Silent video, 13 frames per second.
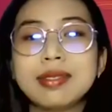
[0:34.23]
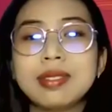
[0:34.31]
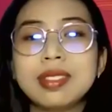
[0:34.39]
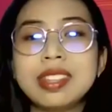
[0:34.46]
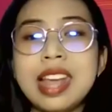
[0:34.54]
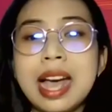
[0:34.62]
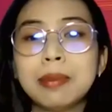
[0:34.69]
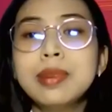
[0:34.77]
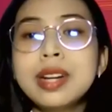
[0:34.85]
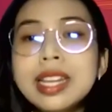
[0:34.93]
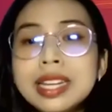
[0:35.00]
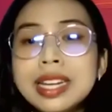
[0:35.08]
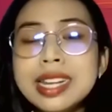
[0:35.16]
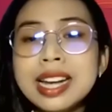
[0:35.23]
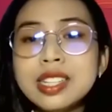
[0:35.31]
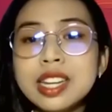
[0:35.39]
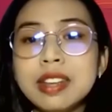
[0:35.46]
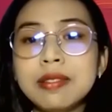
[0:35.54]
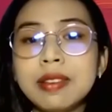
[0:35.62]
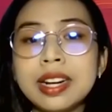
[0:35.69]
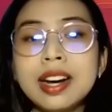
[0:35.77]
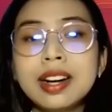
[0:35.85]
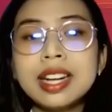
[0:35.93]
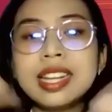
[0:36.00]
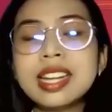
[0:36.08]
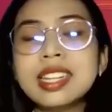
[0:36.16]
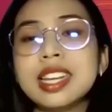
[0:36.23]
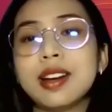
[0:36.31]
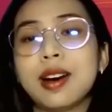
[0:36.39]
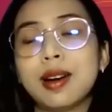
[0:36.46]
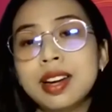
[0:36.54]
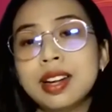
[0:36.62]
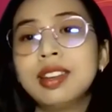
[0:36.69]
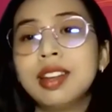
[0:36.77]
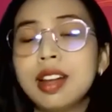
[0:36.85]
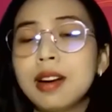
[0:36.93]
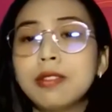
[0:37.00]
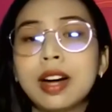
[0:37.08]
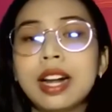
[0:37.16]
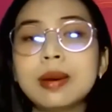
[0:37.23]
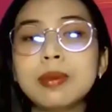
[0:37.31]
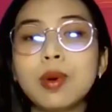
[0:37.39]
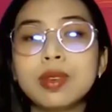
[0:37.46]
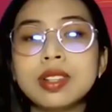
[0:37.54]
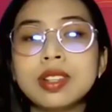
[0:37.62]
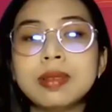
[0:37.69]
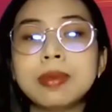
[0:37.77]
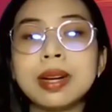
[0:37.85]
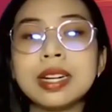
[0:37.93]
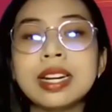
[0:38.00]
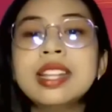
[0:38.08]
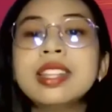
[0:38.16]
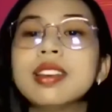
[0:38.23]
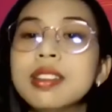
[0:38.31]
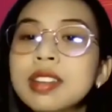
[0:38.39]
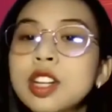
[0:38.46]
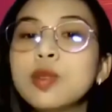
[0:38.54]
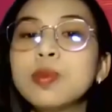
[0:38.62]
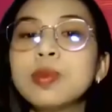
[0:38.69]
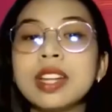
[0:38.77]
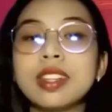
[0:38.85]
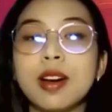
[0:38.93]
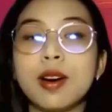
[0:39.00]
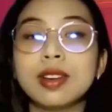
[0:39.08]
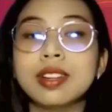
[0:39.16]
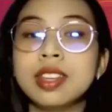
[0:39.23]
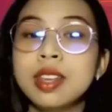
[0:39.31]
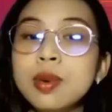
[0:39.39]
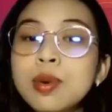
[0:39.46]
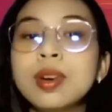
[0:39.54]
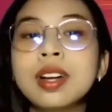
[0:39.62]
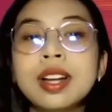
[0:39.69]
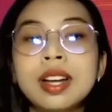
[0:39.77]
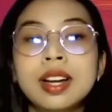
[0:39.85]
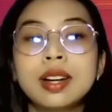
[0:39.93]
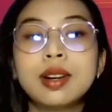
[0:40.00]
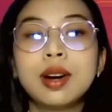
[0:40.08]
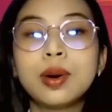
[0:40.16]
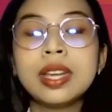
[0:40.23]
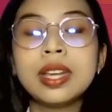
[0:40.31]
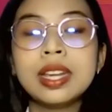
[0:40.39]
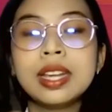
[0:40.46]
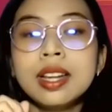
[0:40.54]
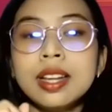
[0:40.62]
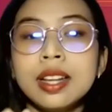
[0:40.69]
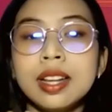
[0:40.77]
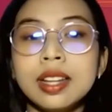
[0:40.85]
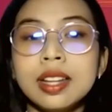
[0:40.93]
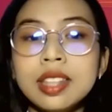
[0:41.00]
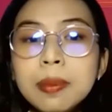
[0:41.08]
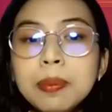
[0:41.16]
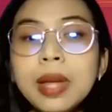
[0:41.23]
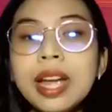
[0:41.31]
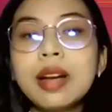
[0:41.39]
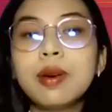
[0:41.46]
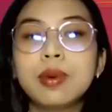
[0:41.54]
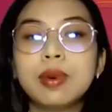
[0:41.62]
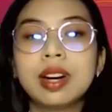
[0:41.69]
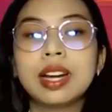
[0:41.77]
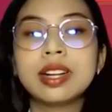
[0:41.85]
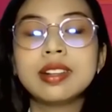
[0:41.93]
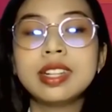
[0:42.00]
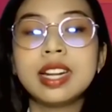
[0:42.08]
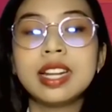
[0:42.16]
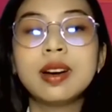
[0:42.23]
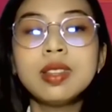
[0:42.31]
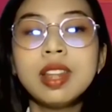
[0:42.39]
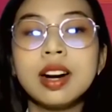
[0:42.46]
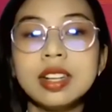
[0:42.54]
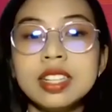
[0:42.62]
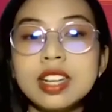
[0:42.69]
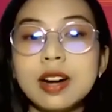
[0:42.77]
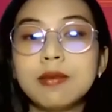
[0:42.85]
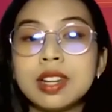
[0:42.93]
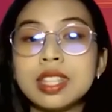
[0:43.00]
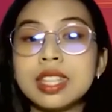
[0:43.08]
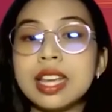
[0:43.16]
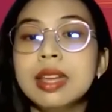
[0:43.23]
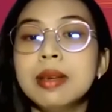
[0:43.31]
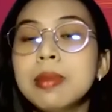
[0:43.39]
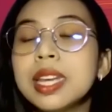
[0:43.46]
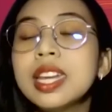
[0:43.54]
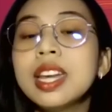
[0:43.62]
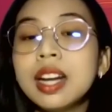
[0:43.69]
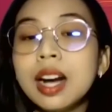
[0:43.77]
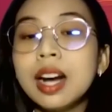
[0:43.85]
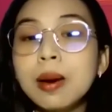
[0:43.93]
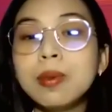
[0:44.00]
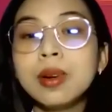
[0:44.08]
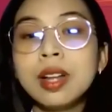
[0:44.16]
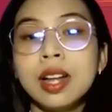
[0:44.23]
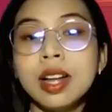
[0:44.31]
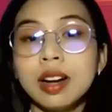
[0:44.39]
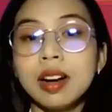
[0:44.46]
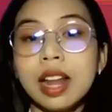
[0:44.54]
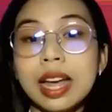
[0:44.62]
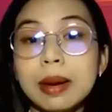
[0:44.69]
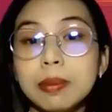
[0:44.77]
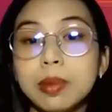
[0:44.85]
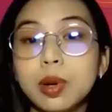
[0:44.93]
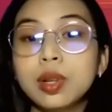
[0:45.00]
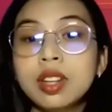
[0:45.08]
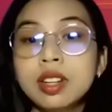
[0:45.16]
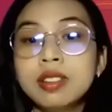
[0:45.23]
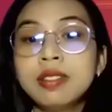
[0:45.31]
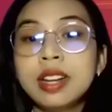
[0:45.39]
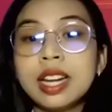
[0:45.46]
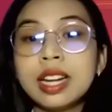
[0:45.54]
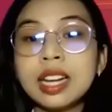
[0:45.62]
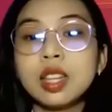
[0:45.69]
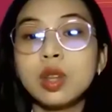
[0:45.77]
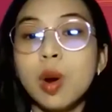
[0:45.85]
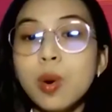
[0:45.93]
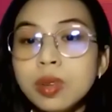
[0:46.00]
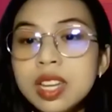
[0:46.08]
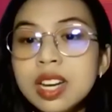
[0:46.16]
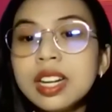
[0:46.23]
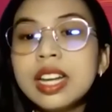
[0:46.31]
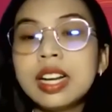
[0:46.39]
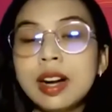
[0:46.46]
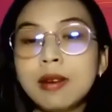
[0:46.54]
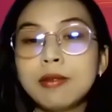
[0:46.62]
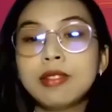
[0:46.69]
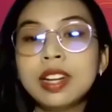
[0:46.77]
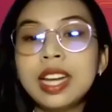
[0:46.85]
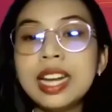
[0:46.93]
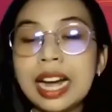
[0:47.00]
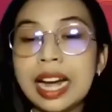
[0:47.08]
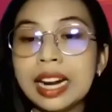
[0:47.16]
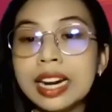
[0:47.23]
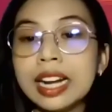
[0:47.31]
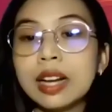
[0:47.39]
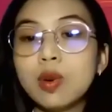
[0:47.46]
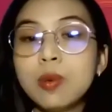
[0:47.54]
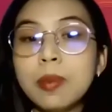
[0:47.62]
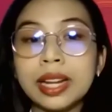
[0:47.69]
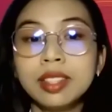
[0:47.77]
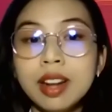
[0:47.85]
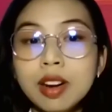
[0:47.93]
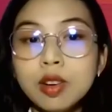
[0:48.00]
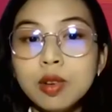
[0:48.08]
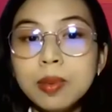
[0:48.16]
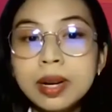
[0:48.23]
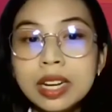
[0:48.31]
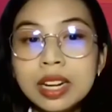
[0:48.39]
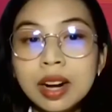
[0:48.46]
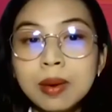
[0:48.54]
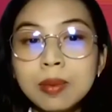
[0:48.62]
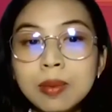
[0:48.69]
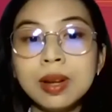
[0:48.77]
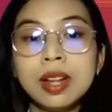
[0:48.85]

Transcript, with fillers: giảm đi cái giá trị và nâng cái giá trị họ lên, thì không phải là một người mà lý tưởng để chúng ta chọn người yêu. Rồi tiếp theo là người này có thận trọng và tỉ mỉ hay không, có làm mọi thứ với cái cách tốt nhất hay không, với cái khả năng của bản thân của mình hay không,